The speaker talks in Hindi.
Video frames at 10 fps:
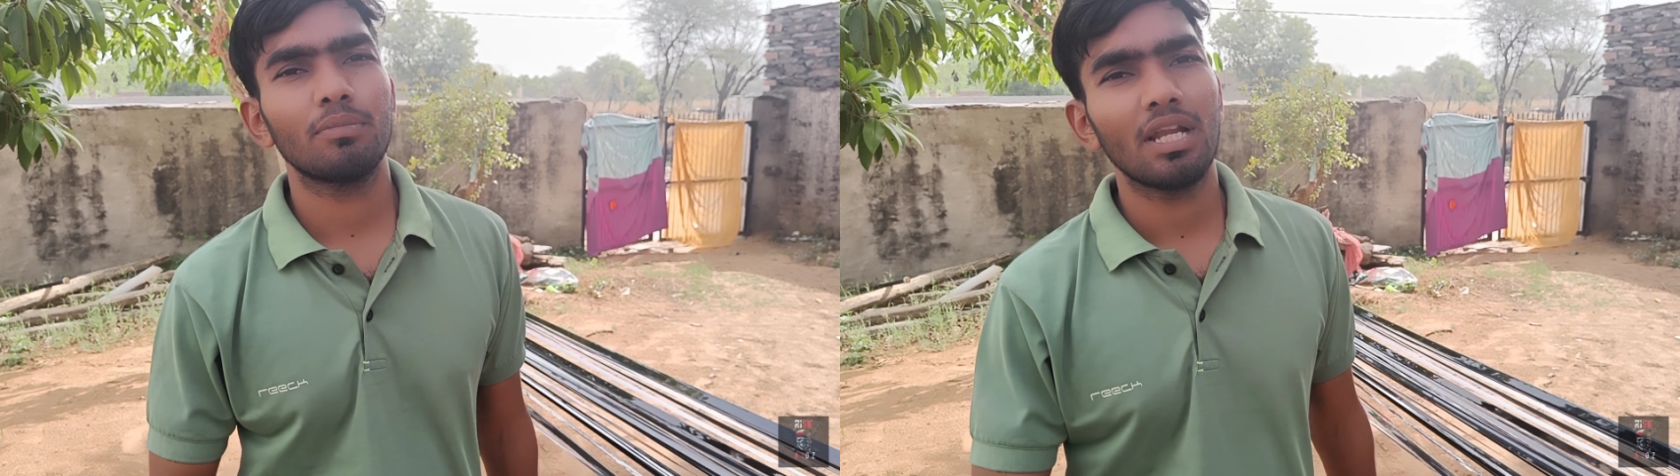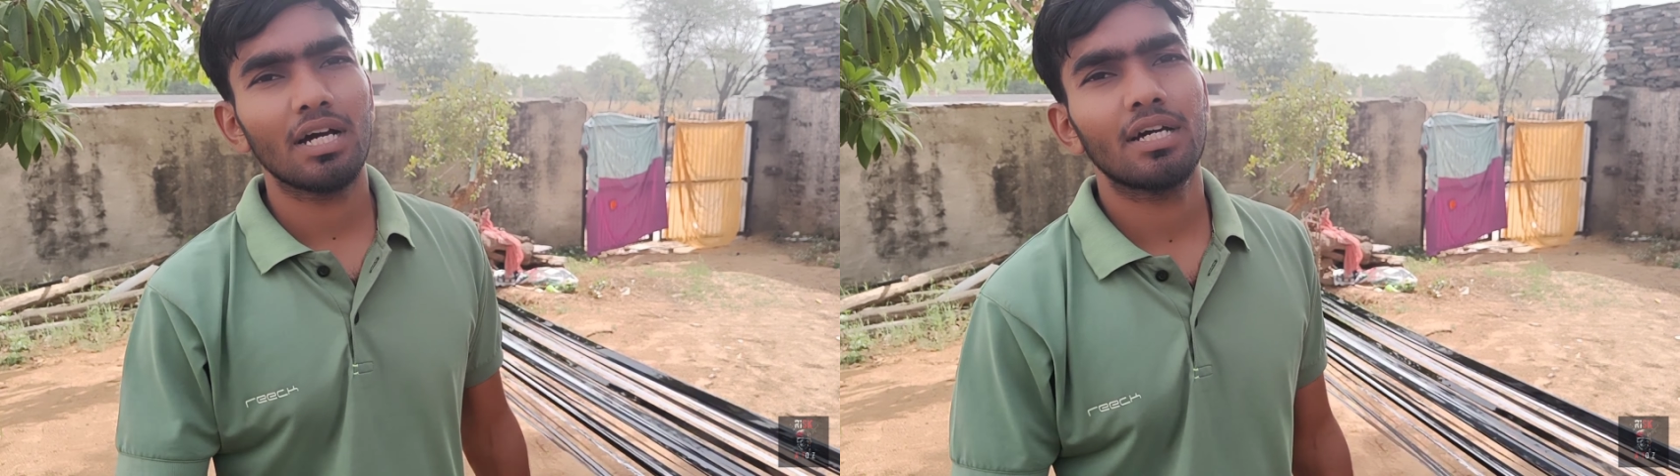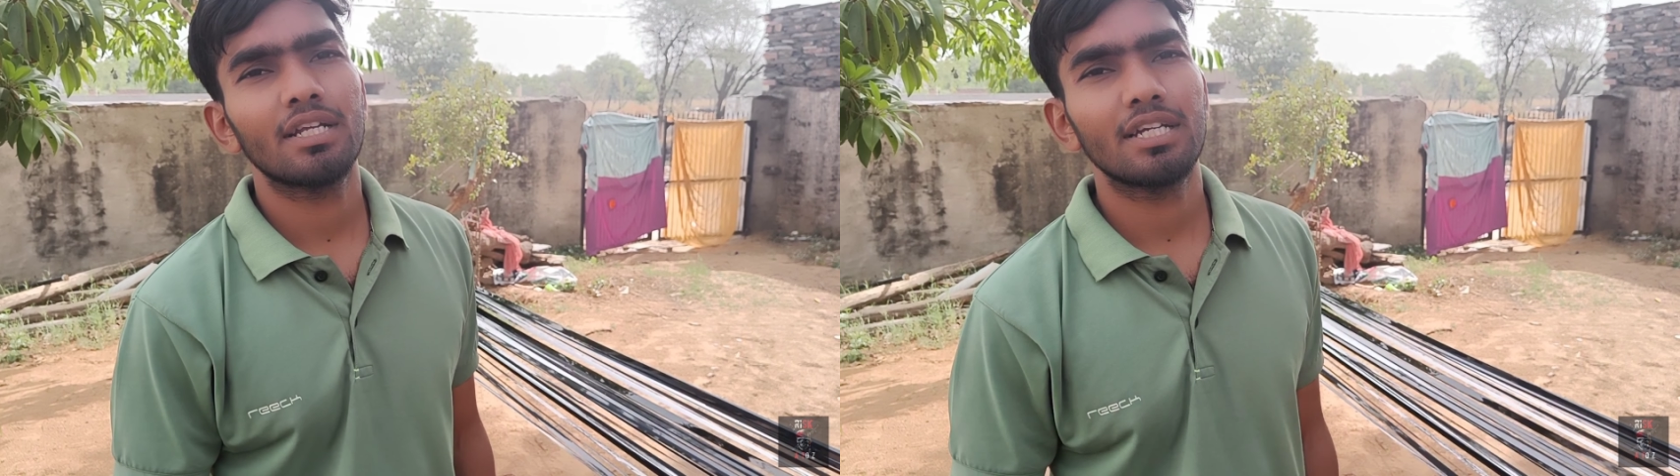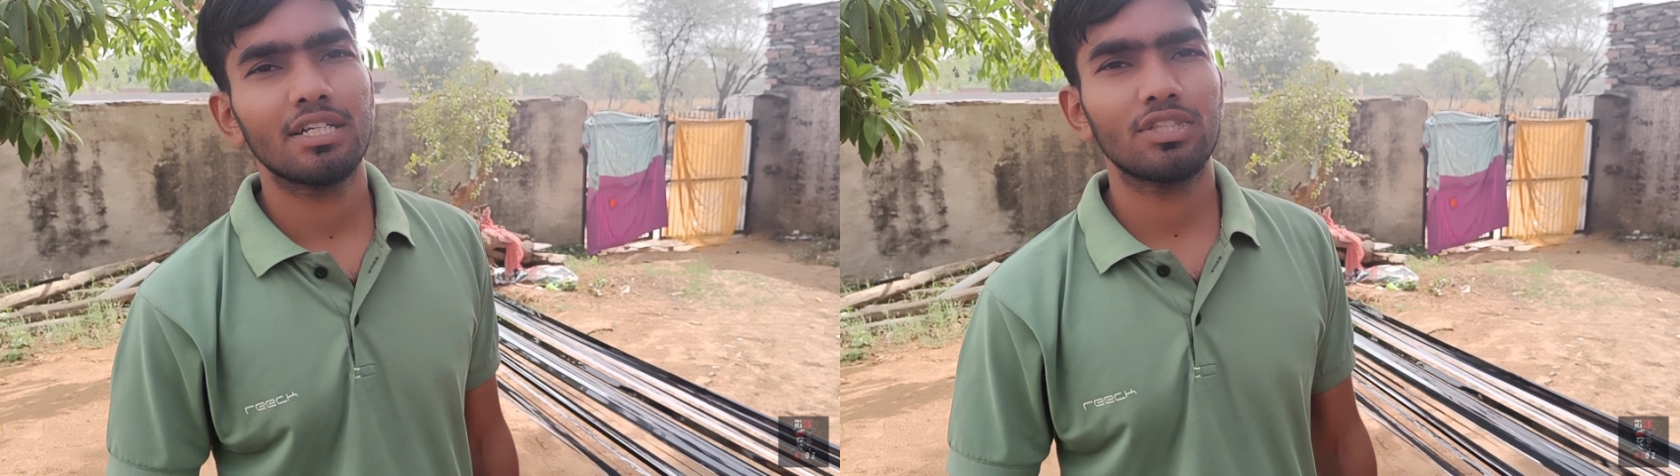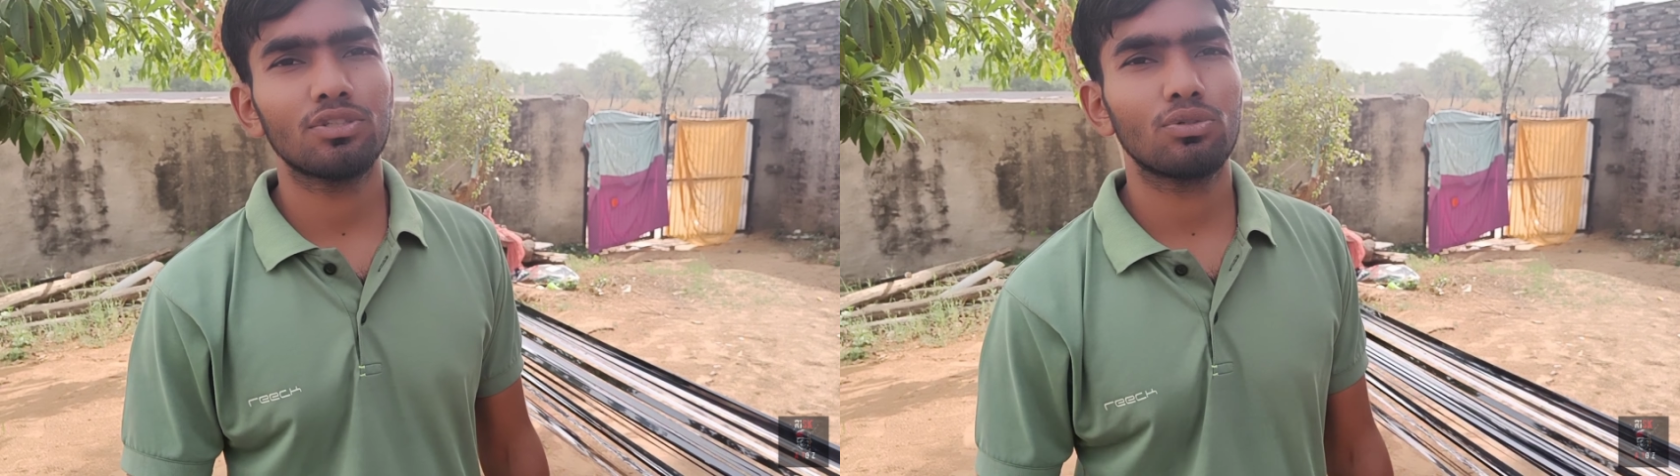मिलाकर
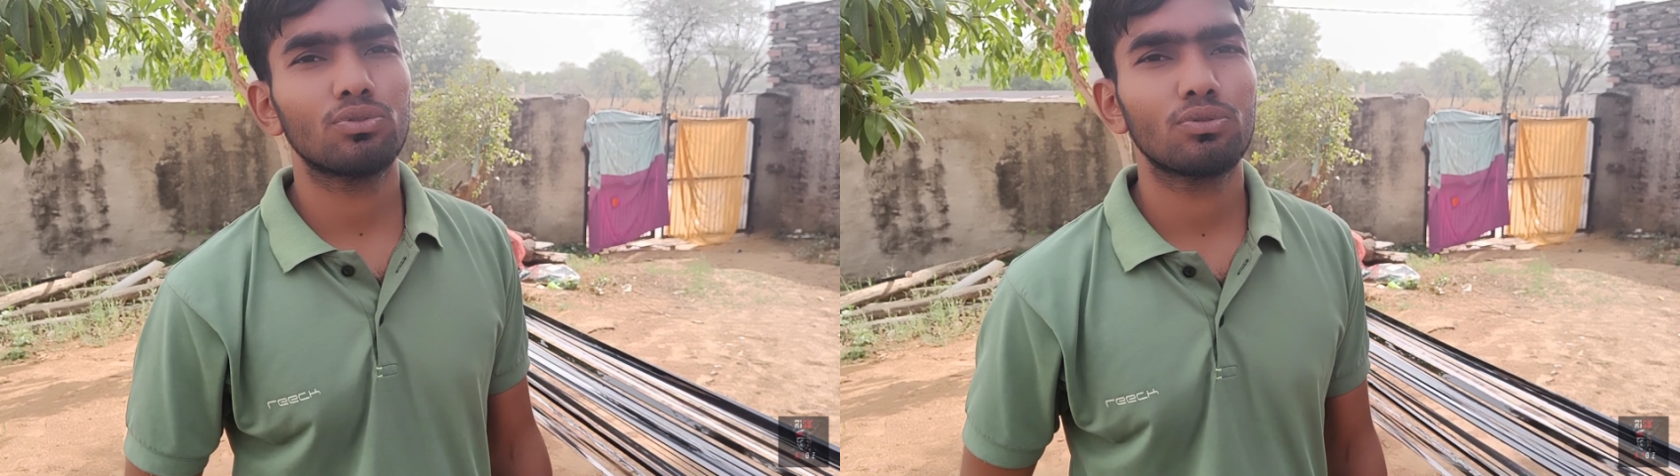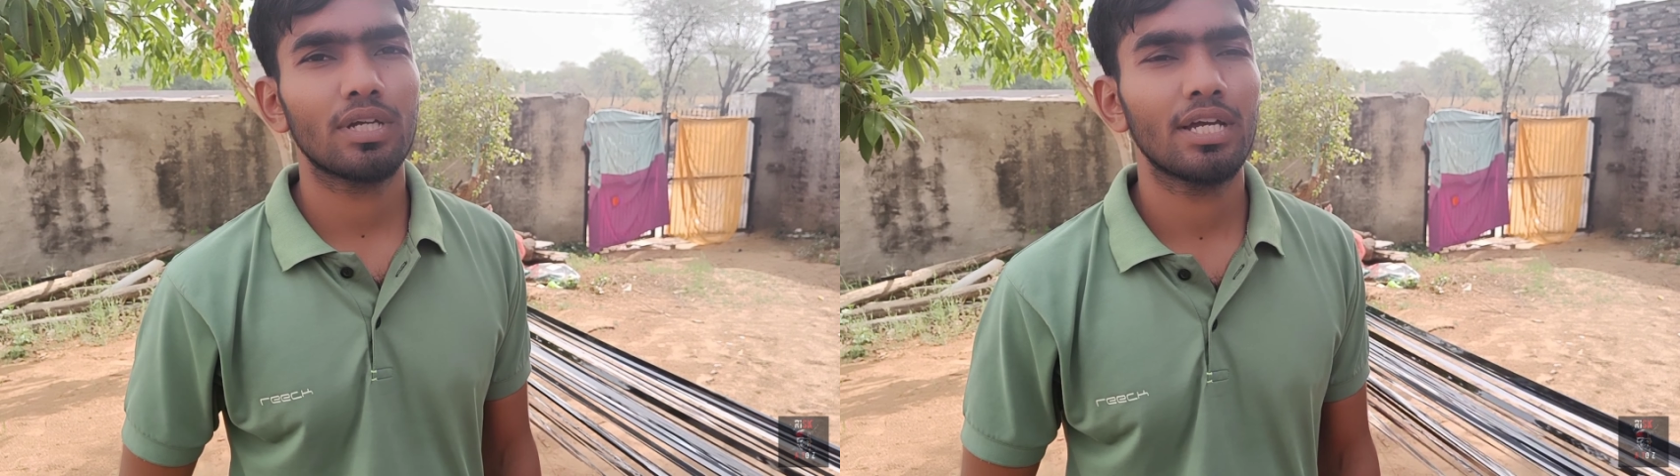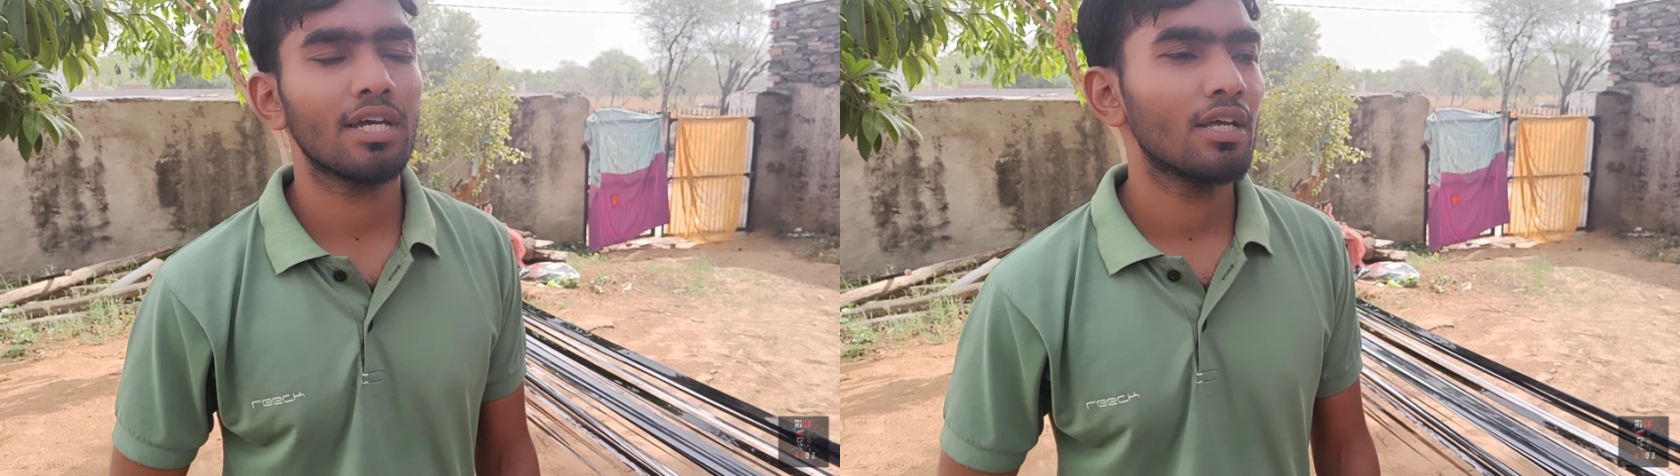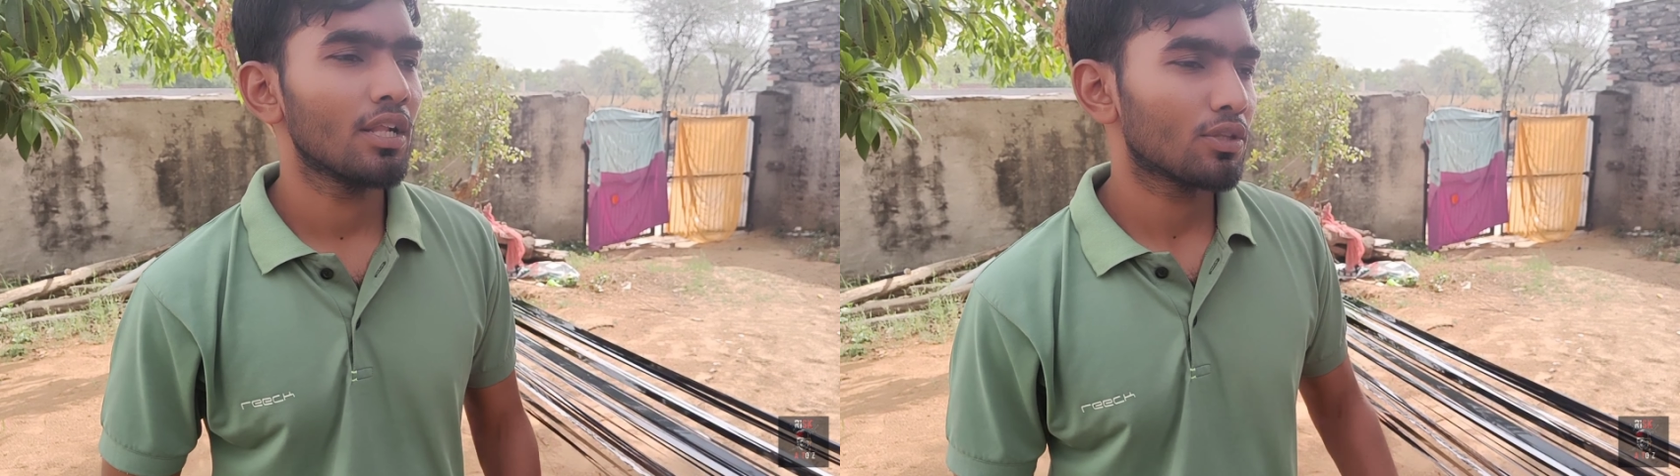इकतीस हो चुके हैं